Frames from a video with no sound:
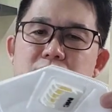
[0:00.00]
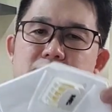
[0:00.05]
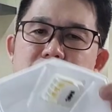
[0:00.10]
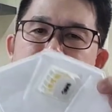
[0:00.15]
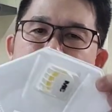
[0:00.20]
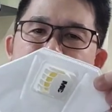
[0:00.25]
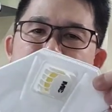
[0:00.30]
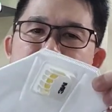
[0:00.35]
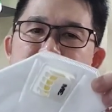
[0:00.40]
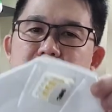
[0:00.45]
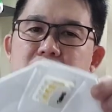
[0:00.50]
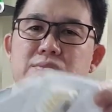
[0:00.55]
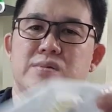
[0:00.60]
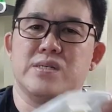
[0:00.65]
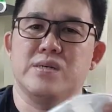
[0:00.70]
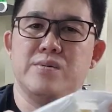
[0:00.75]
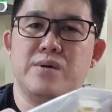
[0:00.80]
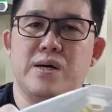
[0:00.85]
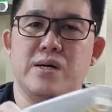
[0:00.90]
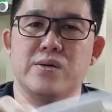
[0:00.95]
masker ini
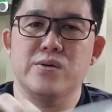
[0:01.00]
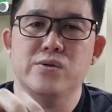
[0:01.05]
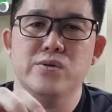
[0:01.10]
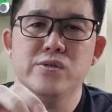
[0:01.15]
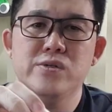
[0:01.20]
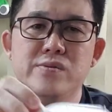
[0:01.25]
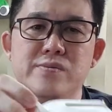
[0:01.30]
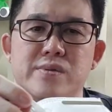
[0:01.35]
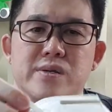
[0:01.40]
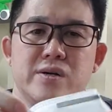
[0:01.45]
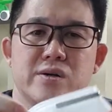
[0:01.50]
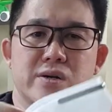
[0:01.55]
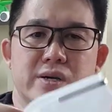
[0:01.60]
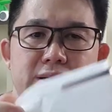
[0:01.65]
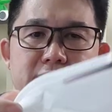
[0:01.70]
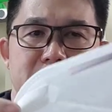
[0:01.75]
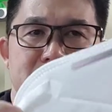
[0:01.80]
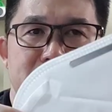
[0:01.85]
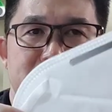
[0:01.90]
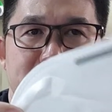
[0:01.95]
masih baru ya, oke